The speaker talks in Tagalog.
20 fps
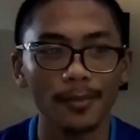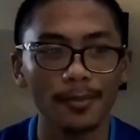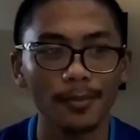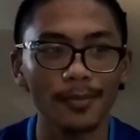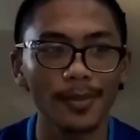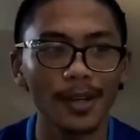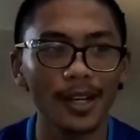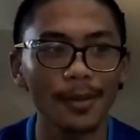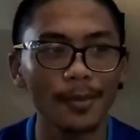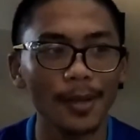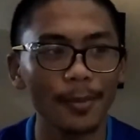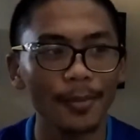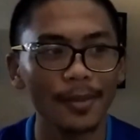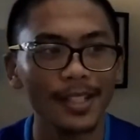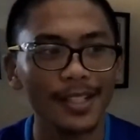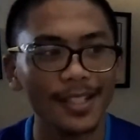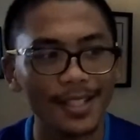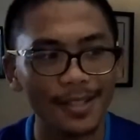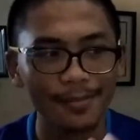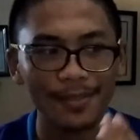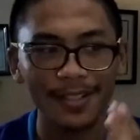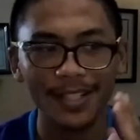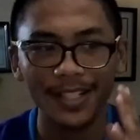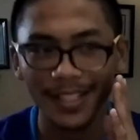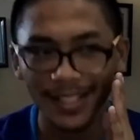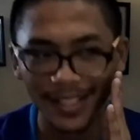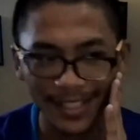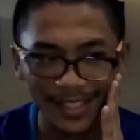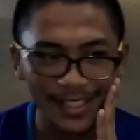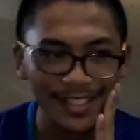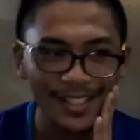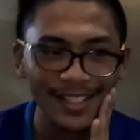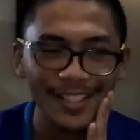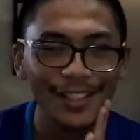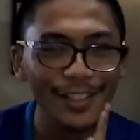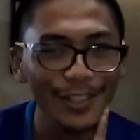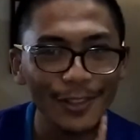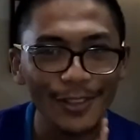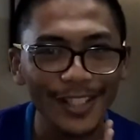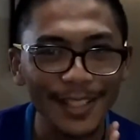Baka mamaya kasi
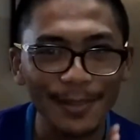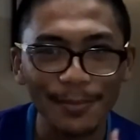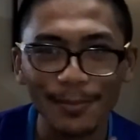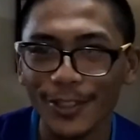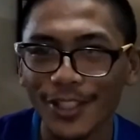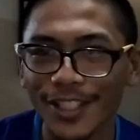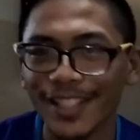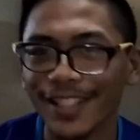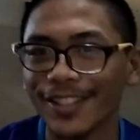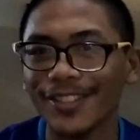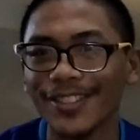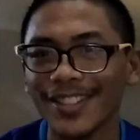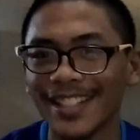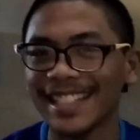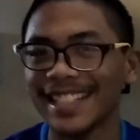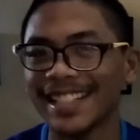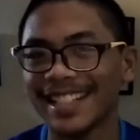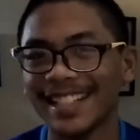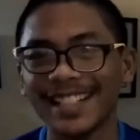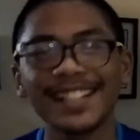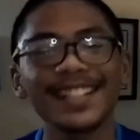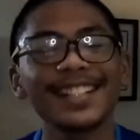ma-logan po ako kaya